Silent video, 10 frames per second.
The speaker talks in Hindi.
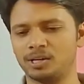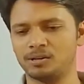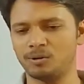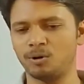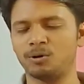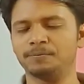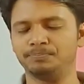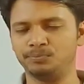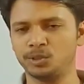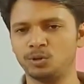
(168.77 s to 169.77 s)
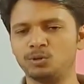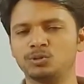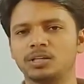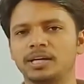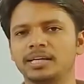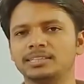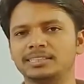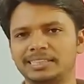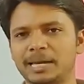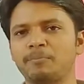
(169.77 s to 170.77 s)
को जो उसकी
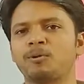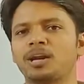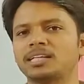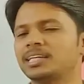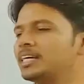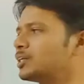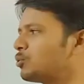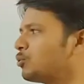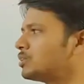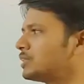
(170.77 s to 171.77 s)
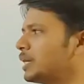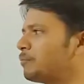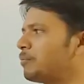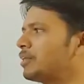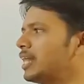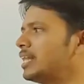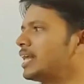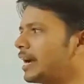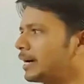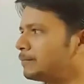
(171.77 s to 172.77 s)
सेप होना चाहिए तो वो सेप बदल
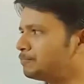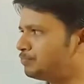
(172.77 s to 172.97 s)
जाएगा